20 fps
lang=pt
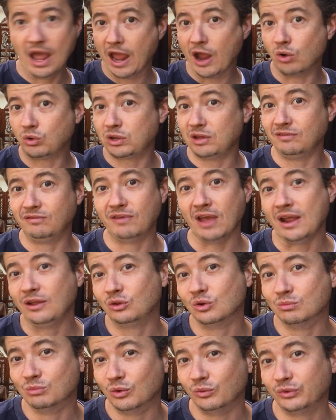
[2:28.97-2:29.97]
É o que vem
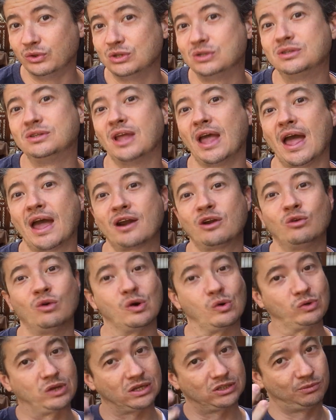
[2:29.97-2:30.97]
do mundo externo,
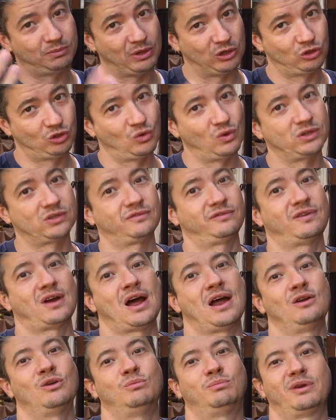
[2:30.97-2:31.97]
é o que as pessoas
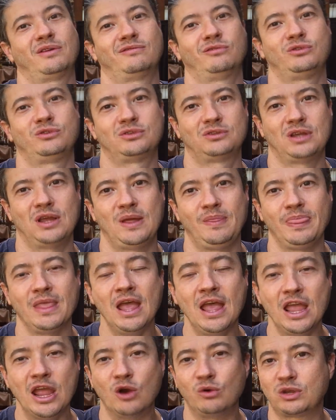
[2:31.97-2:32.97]
falam para você,
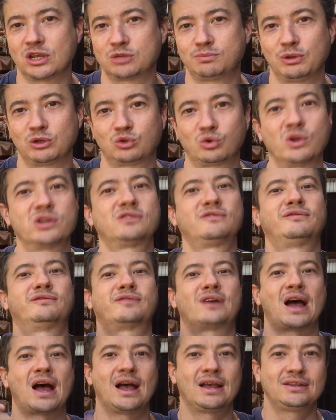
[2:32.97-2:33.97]
é o que as pessoas
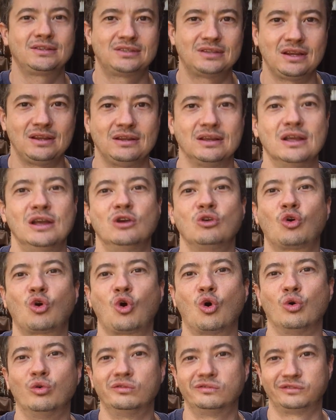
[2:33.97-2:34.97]
fazem
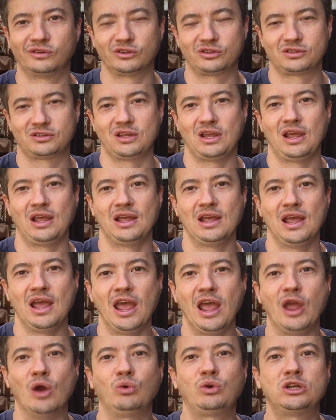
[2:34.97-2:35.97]
com você,
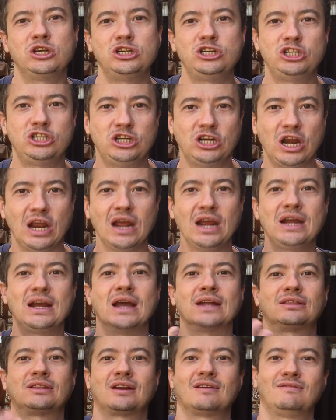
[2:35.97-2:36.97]
é o que
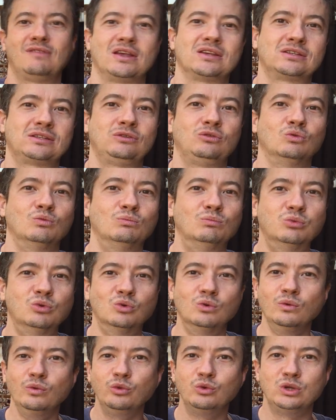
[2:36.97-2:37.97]
chega através do
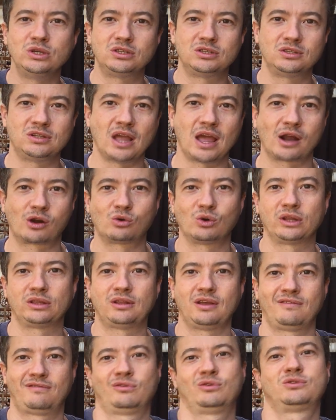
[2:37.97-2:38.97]
mundo externo
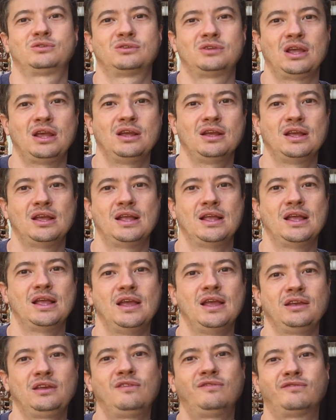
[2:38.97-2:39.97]
até você,
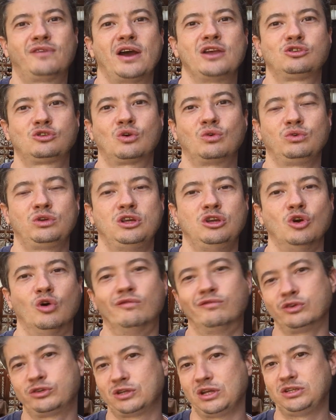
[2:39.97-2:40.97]
que faz com que
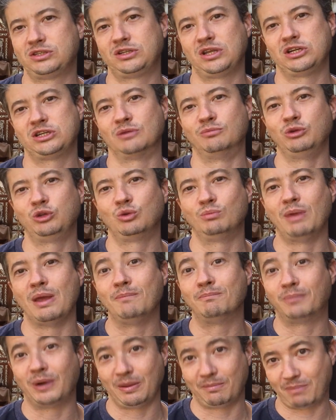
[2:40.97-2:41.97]
ou você esteja muito
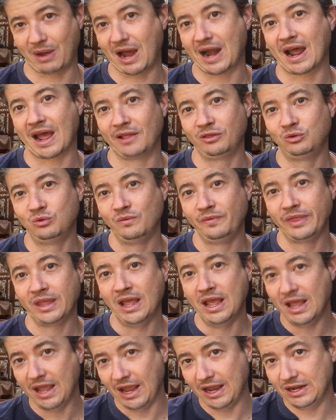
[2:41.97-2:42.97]
bem preparado,
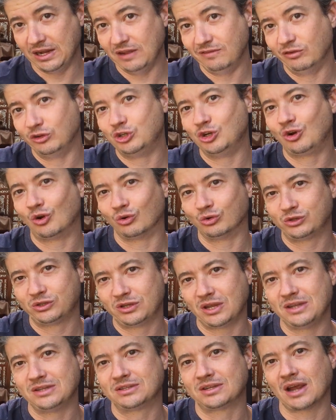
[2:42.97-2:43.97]
em nível de
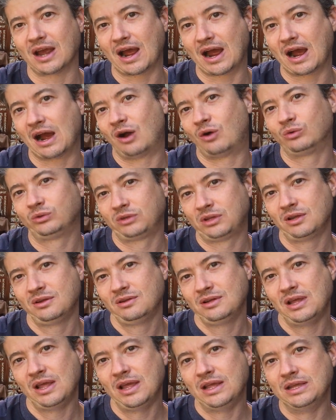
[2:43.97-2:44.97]
consciência
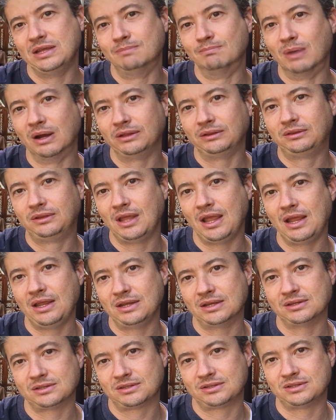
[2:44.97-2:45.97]
alta e
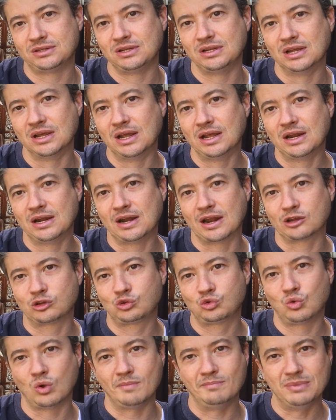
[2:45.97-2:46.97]
mantenha-se na
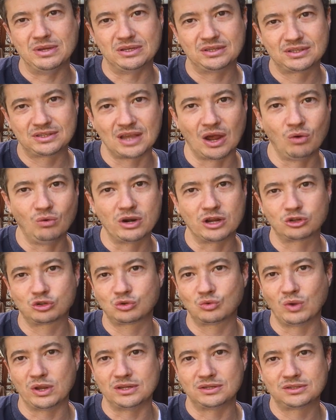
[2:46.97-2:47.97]
sua missão, na
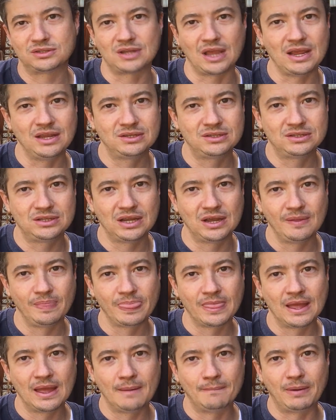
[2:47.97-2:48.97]
sua essência,
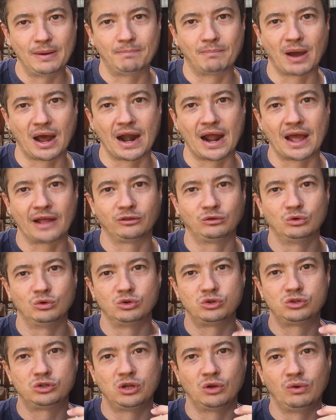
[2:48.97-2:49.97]
preparado
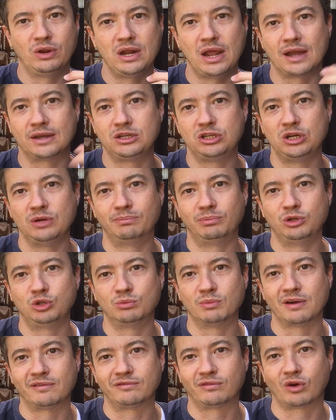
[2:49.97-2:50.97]
no seu eneatipo de
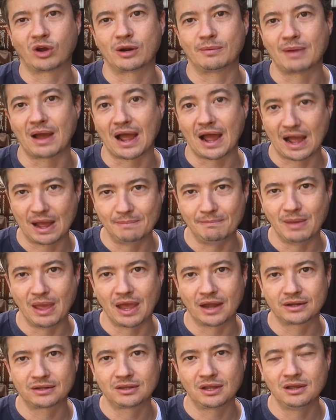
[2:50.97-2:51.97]
uma forma
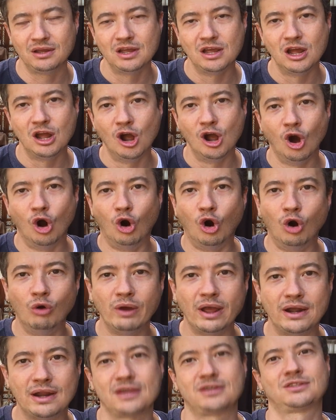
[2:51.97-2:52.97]
aberta,
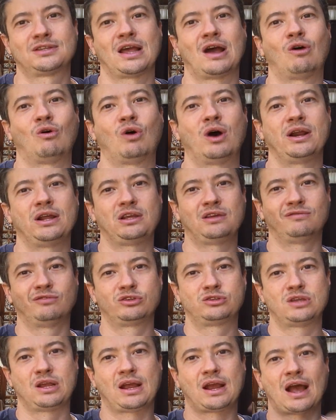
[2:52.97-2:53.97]
ou é nessa hora que
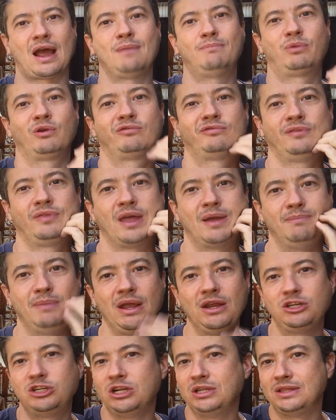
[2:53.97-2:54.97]
você cai
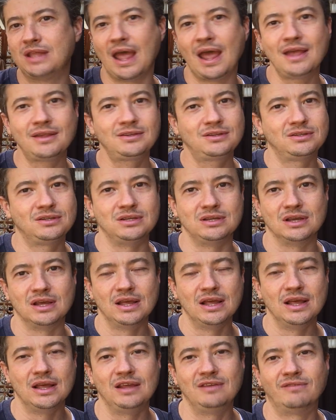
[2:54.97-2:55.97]
profundamente e desce
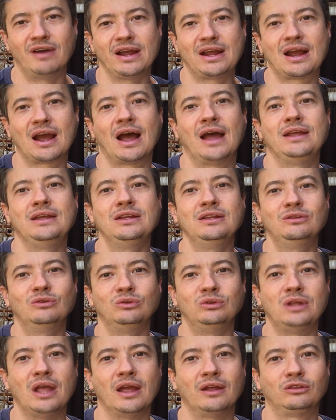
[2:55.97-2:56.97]
e vai
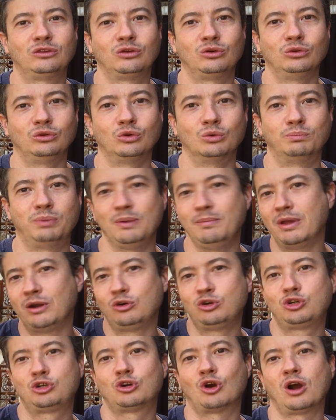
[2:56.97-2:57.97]
caindo dentro do
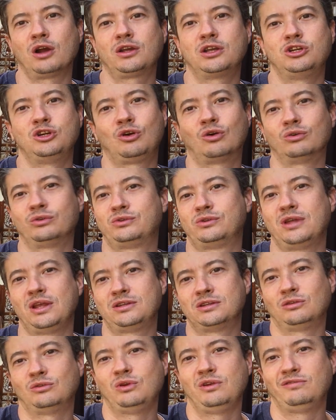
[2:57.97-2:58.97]
primeiro choque de
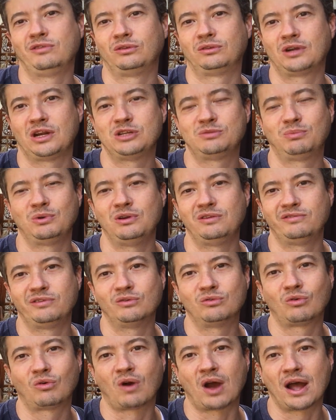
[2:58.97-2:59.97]
consciência do nível 3 para o
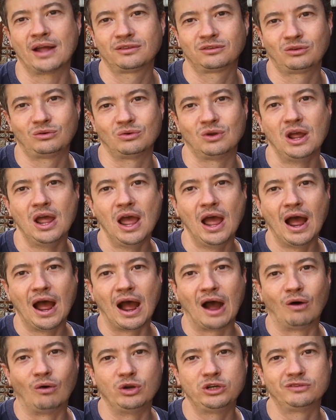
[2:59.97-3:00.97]
nível 4,
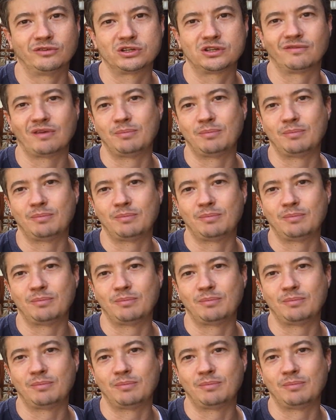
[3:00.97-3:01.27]
aonde você